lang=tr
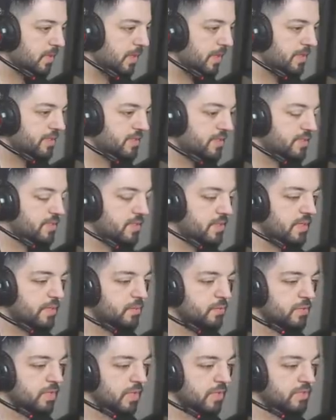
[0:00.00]
Ayak sesi
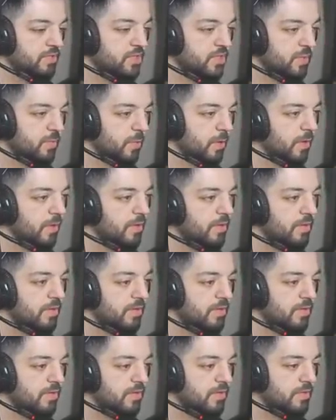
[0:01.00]
geliyor da çıkmıyor.
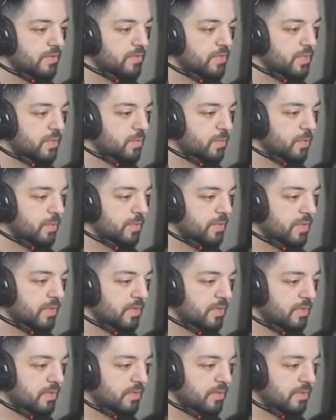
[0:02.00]
Çıkmıyor
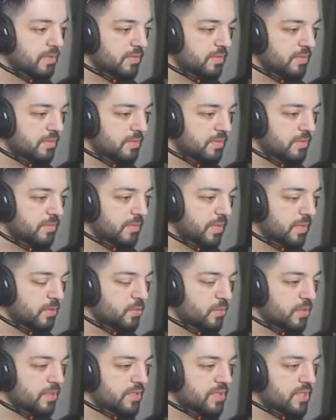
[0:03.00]
bir
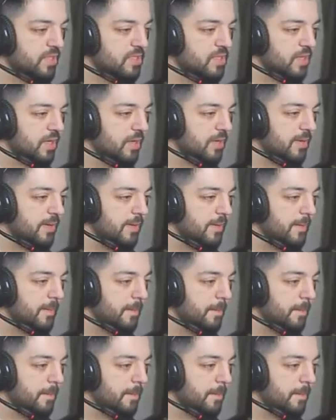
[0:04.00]
balkona çıksa.